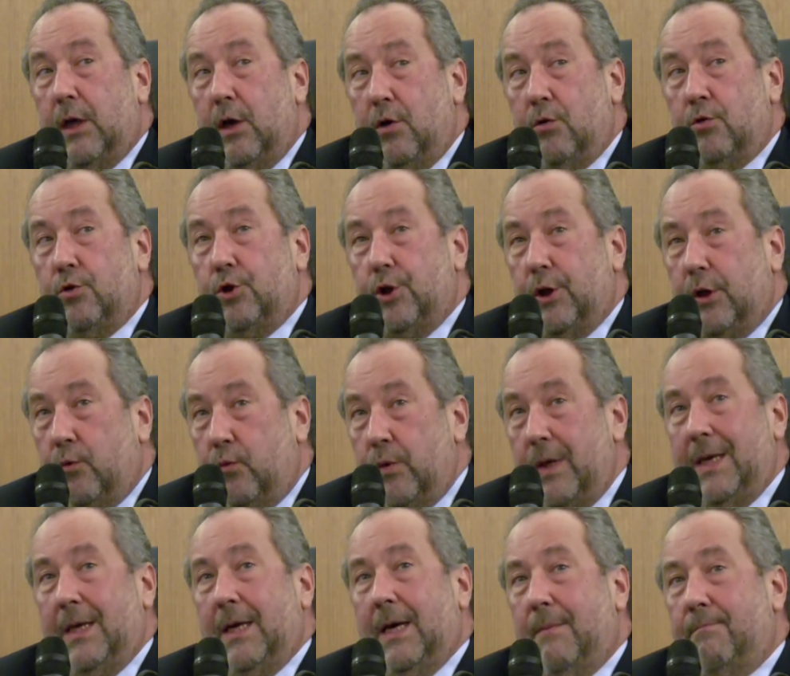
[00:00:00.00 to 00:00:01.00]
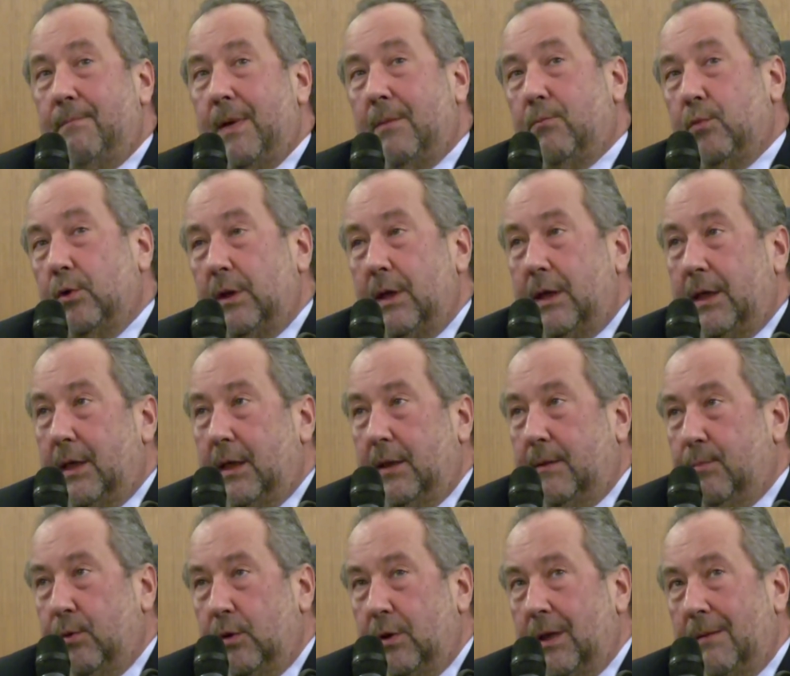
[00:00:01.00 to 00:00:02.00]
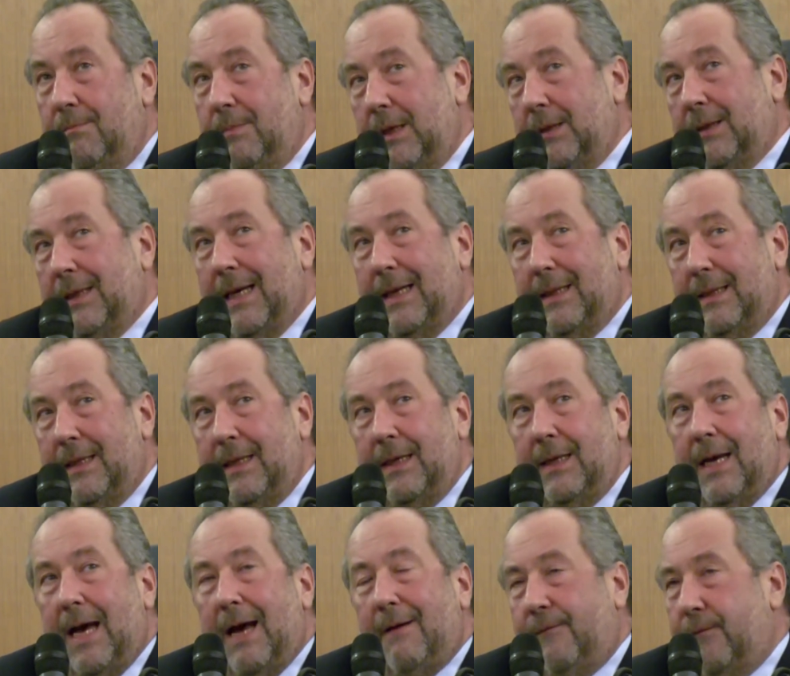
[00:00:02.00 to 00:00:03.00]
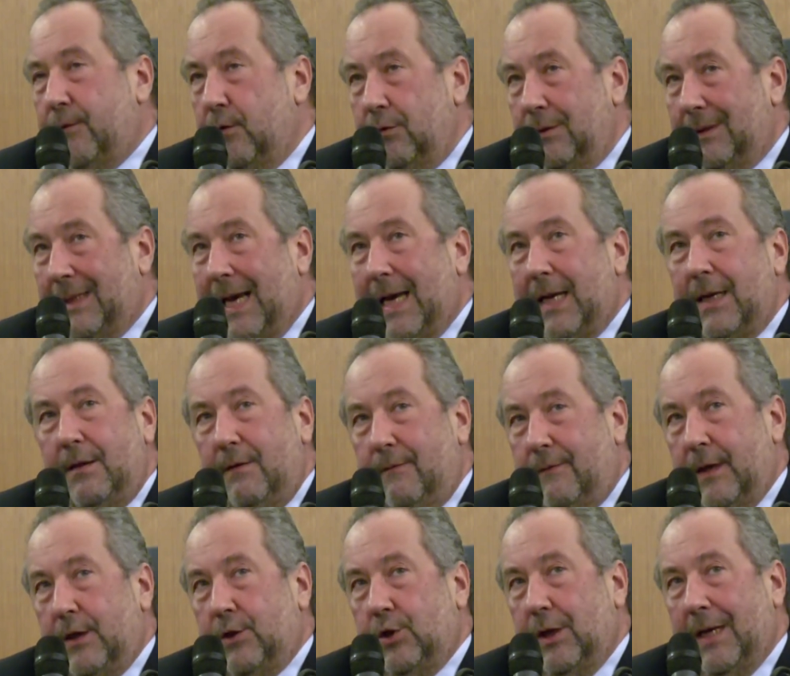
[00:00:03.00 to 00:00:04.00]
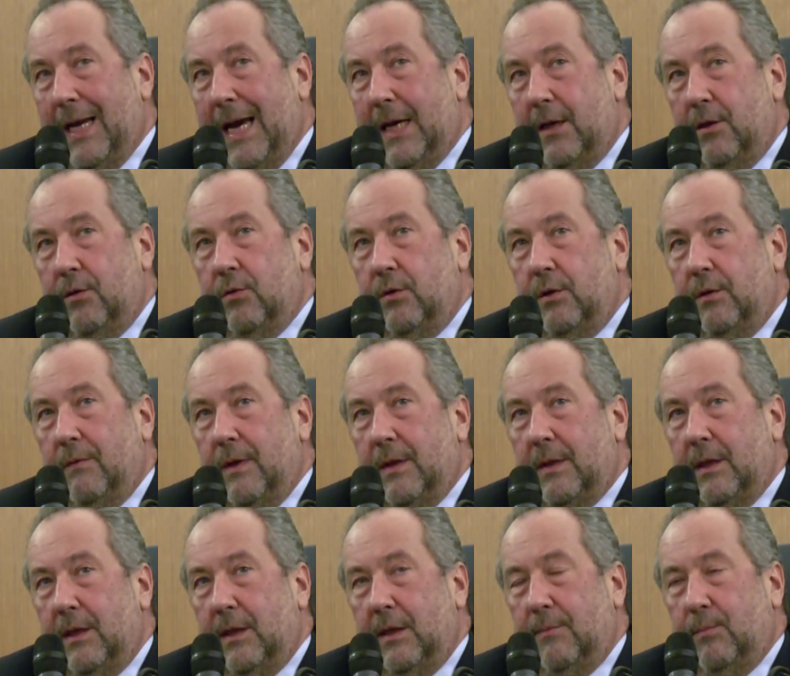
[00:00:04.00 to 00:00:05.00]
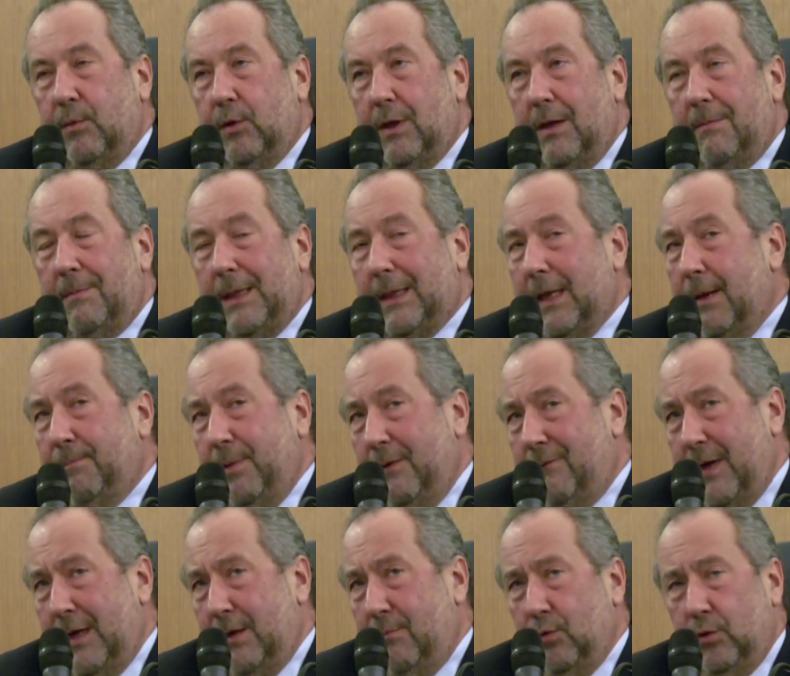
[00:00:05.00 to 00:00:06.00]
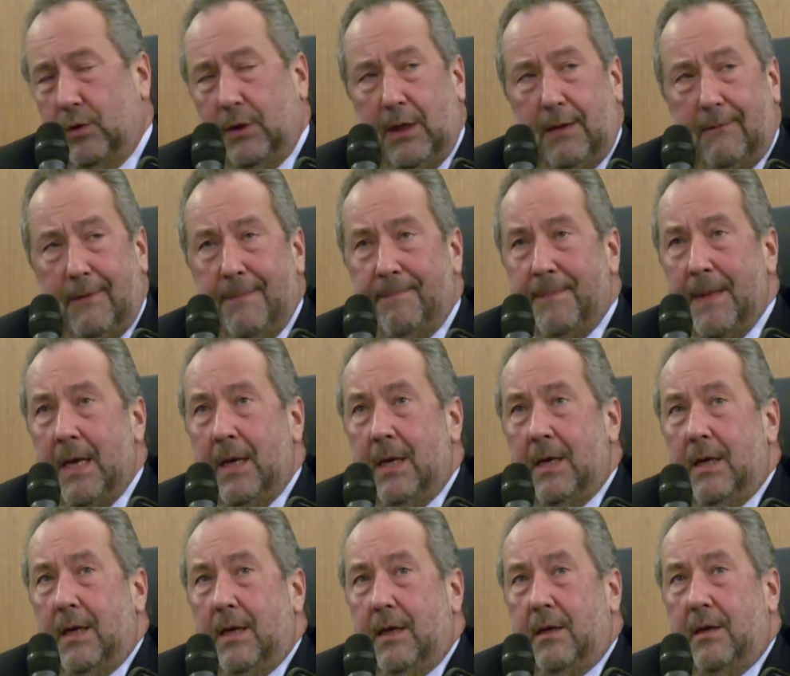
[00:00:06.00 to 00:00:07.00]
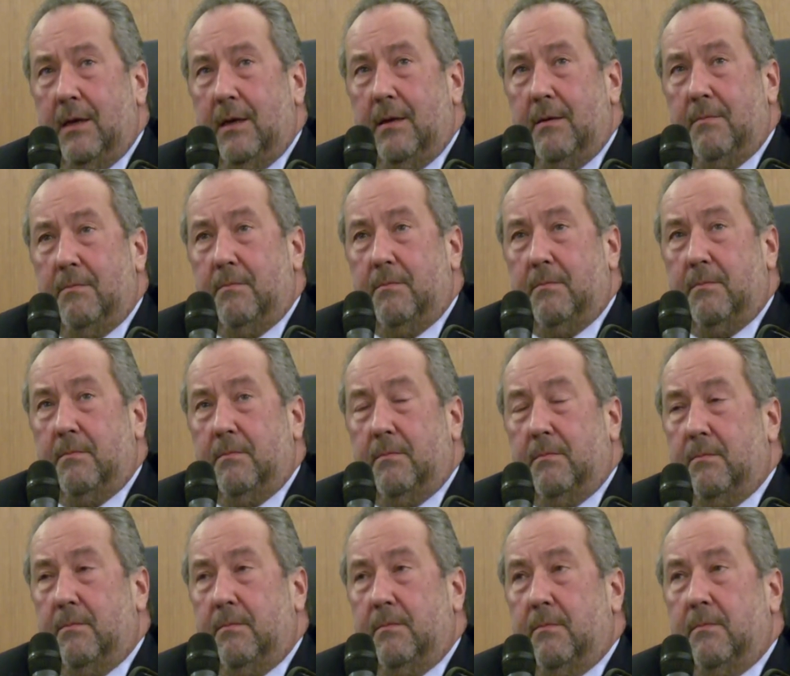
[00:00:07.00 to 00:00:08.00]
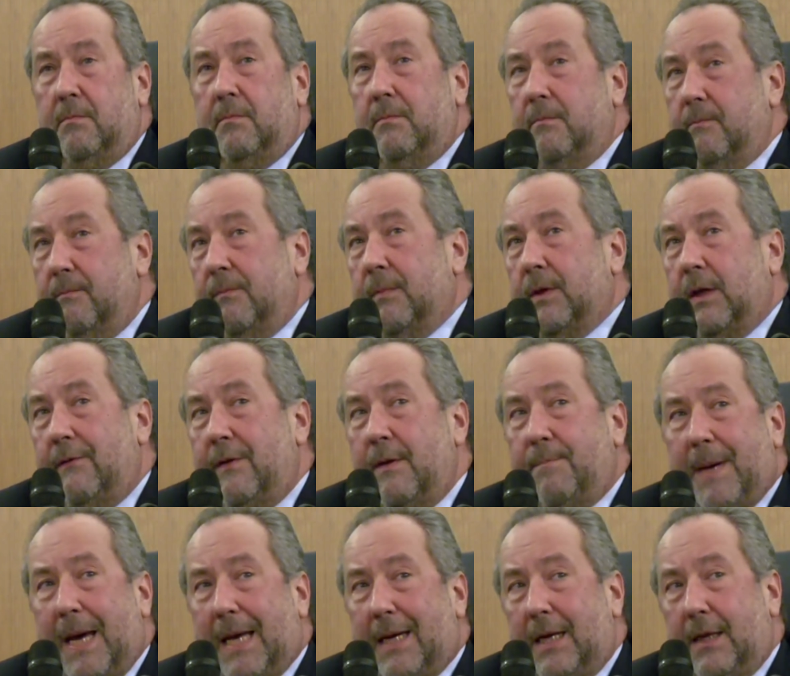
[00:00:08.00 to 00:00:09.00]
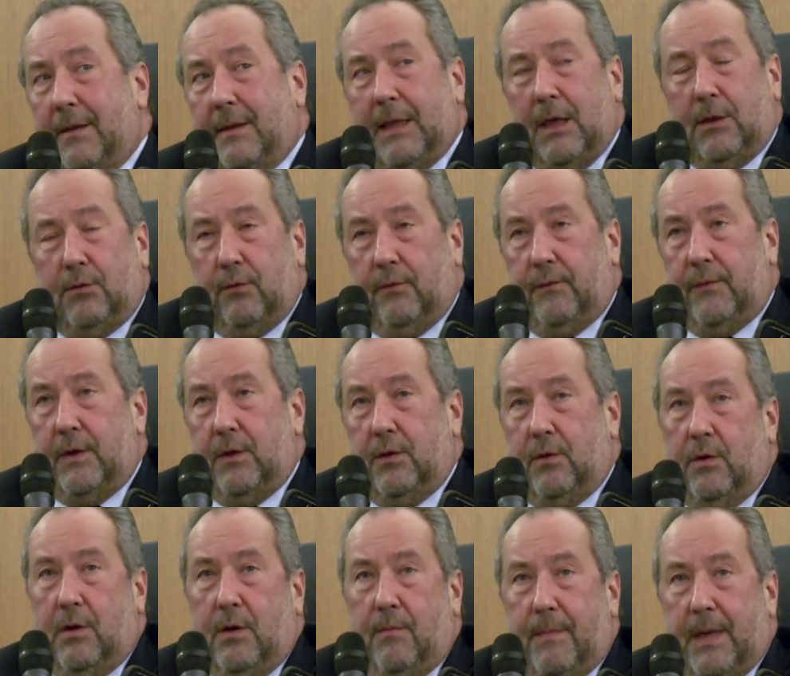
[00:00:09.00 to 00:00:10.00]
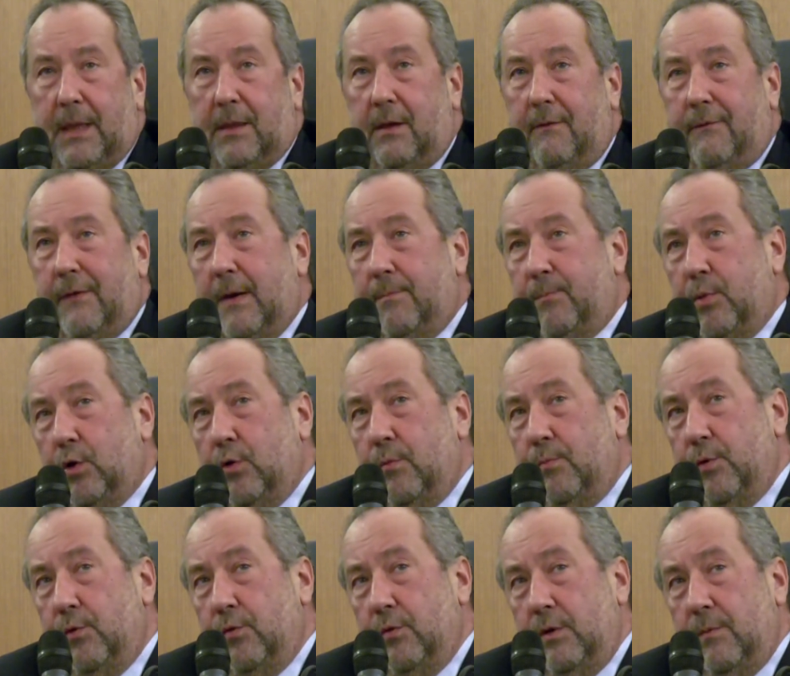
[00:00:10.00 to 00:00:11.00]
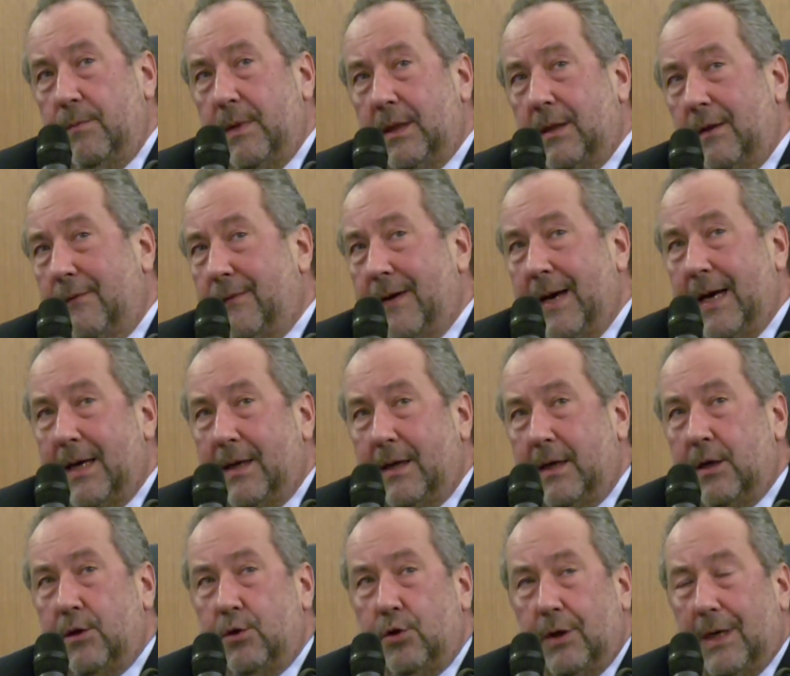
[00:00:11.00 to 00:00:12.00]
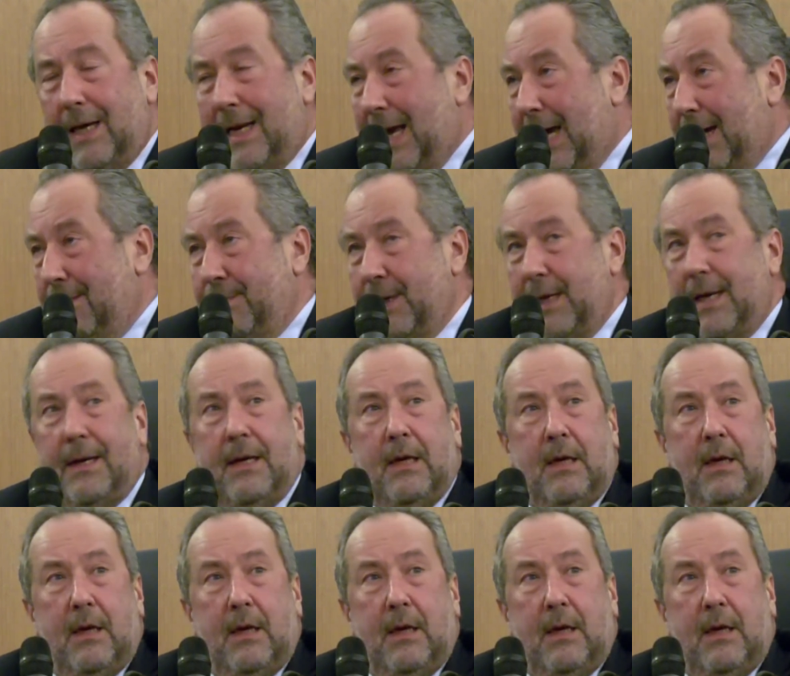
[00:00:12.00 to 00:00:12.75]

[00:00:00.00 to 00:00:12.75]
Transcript: oggi qui abbiamo delle responsabilità di affrontare, di farci carico di queste responsabilità per vari motivi. Ehm, chi vi parla è stato fino a un mese fa, poco più di un mese fa, a Reggio Calabria.